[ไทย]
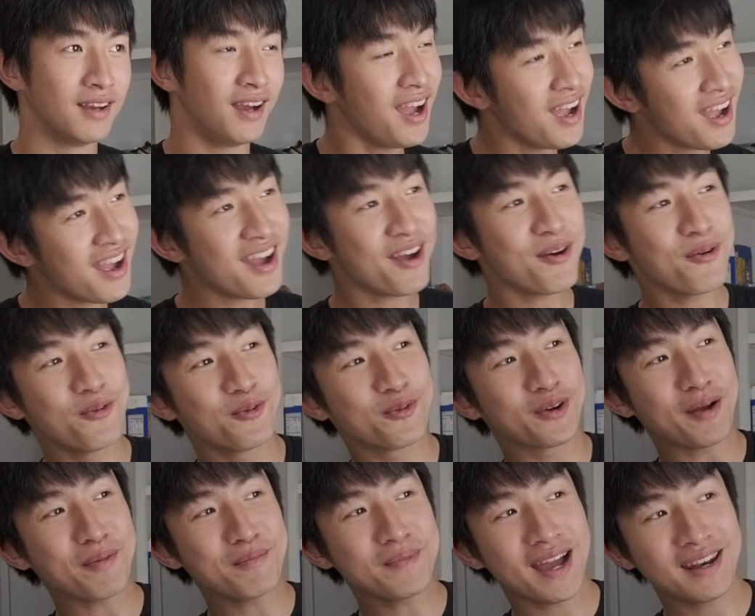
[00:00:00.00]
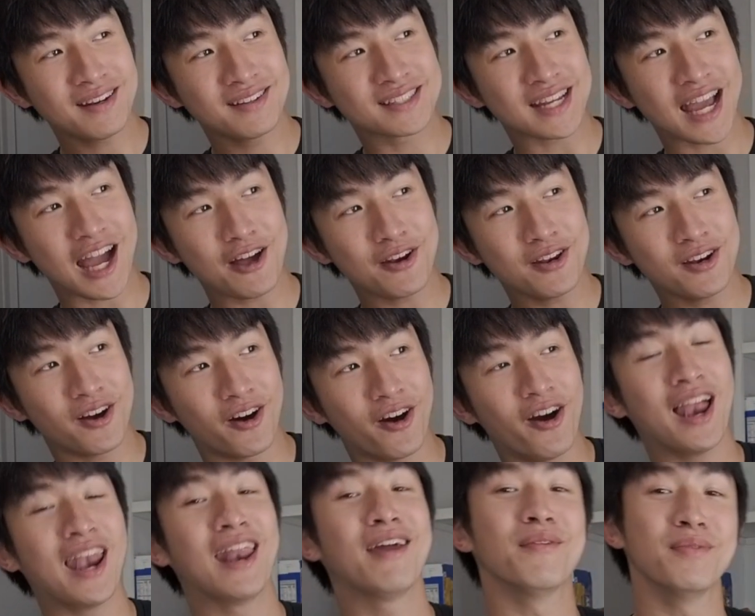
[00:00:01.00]
อ้าวทำงานถึงเช้าเลยเหรอ
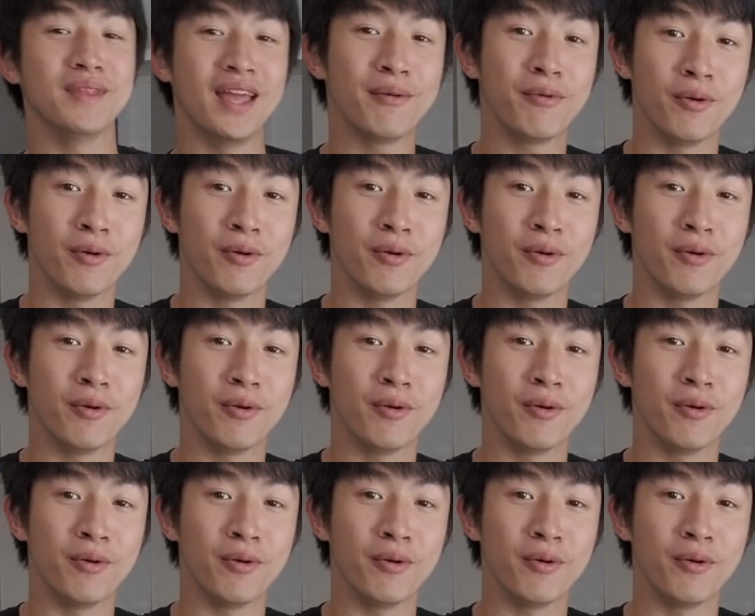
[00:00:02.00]
อะไรแบบเนี้ย